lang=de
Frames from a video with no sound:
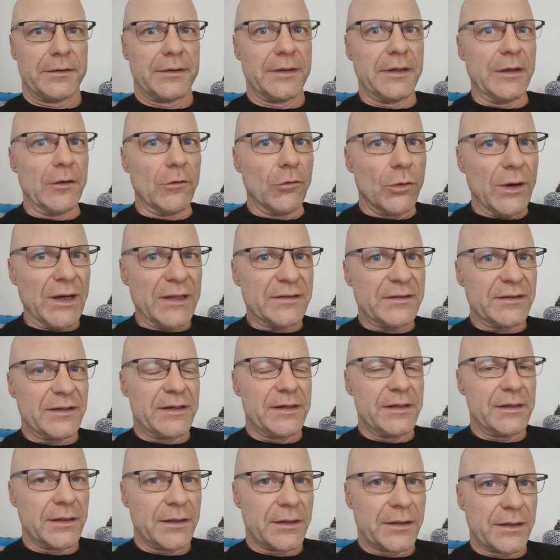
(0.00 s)
Die
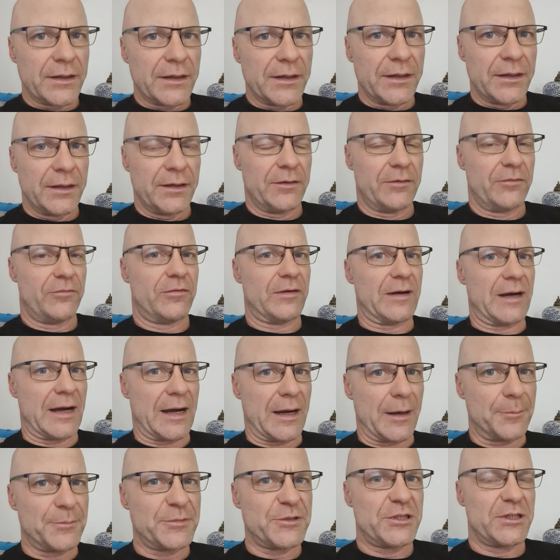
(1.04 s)
Nordkirche
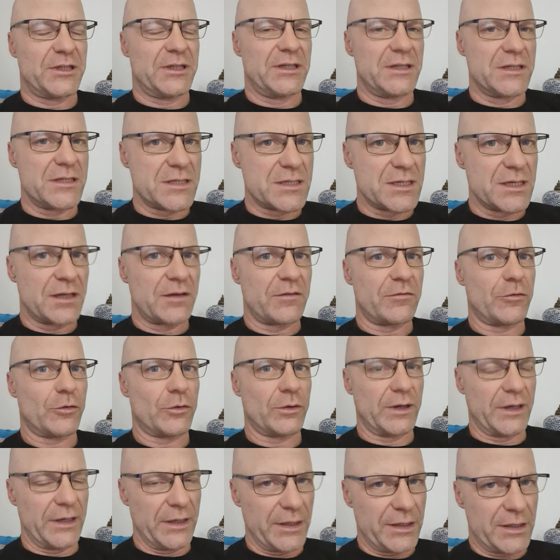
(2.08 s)
verabschiedet sich
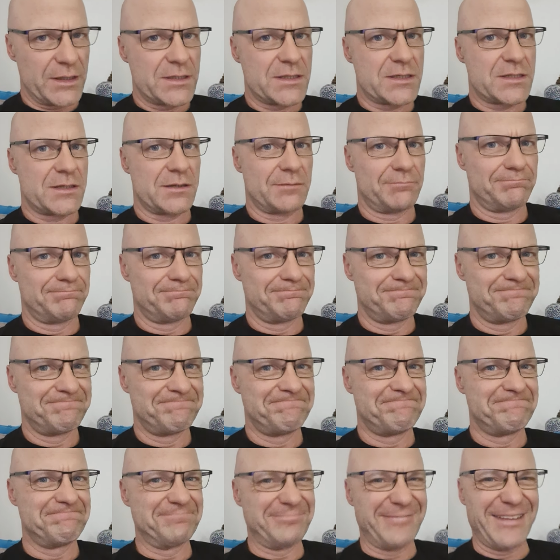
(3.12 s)
von X.
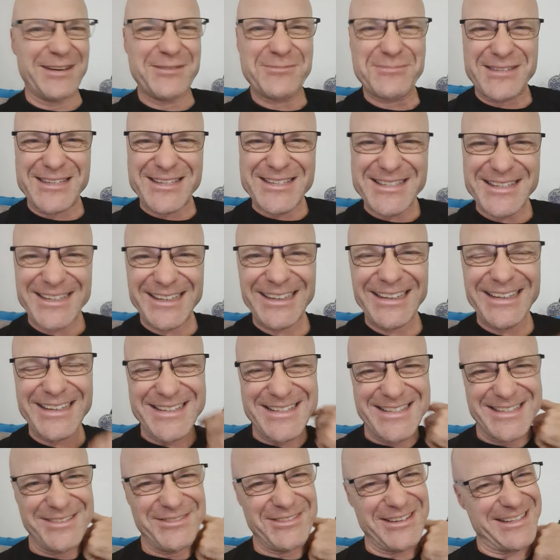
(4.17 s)
Habt ihr das
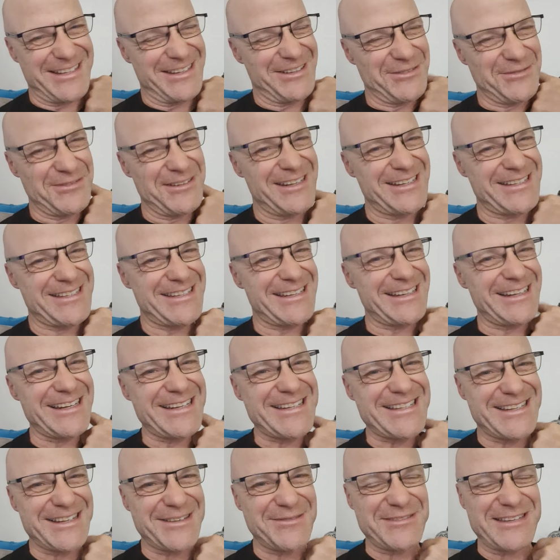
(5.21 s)
gelesen? Ich weiß nicht, ob ihr das
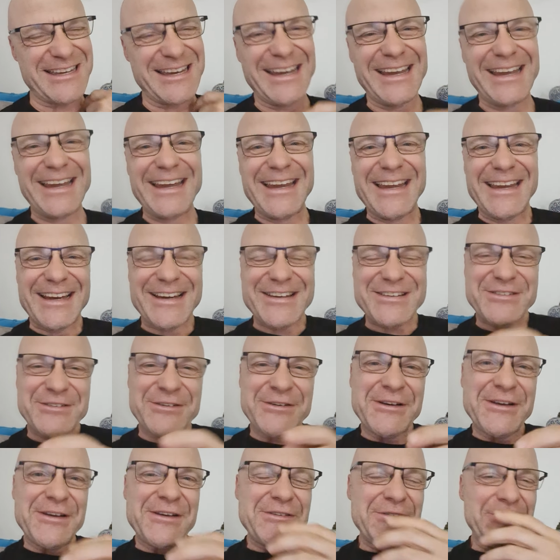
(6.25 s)
gelesen habt.
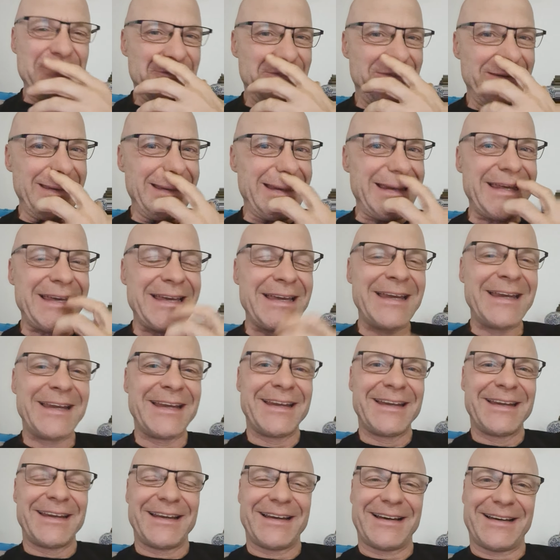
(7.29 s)
Also viele
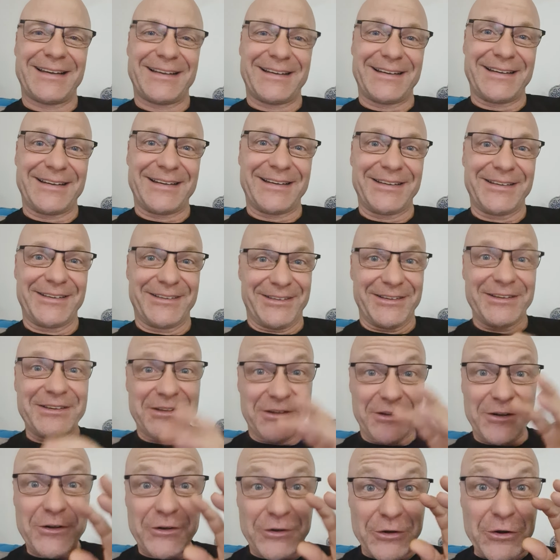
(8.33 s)
äh,
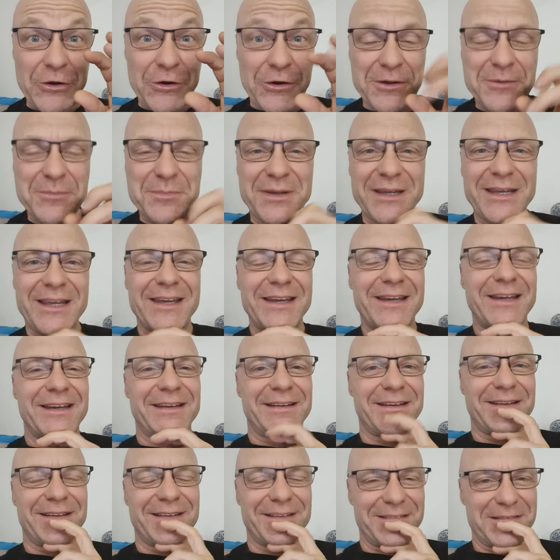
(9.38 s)

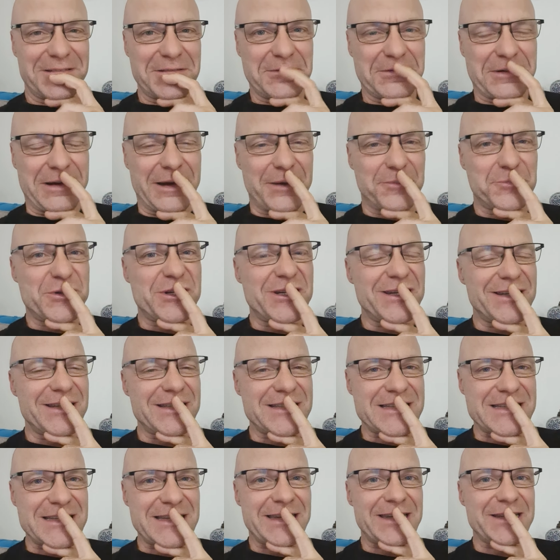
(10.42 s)
Gläubige, die
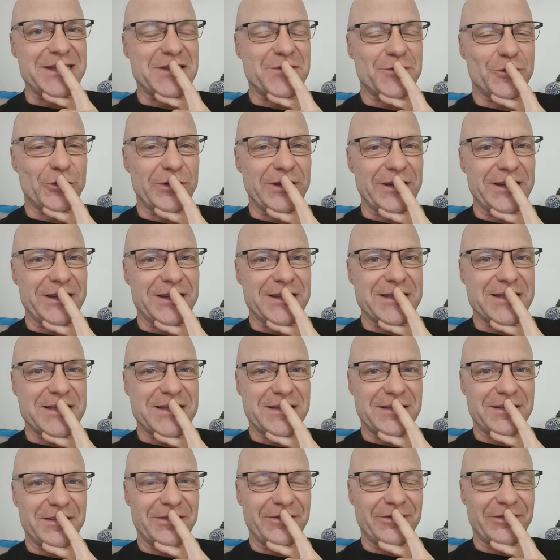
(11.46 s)
verabschieden sich jetzt von
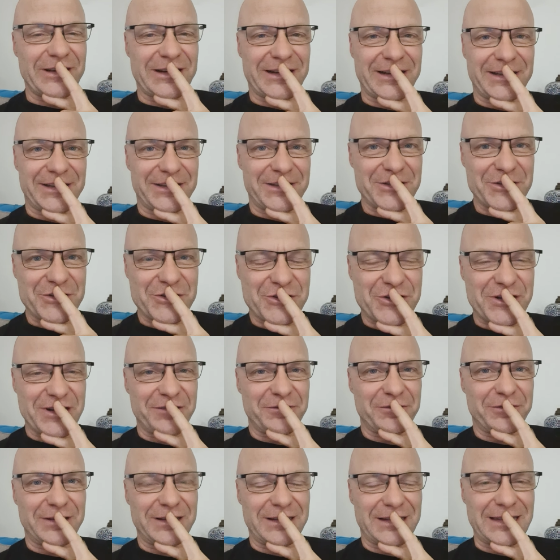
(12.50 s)
X, während ihr
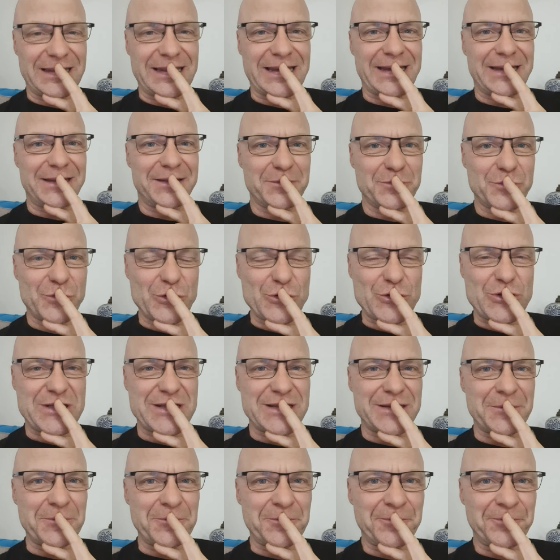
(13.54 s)
Chef hat leiden
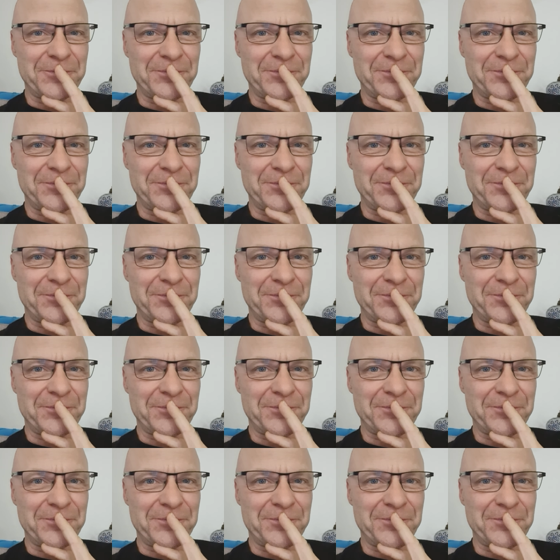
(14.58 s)
müssen.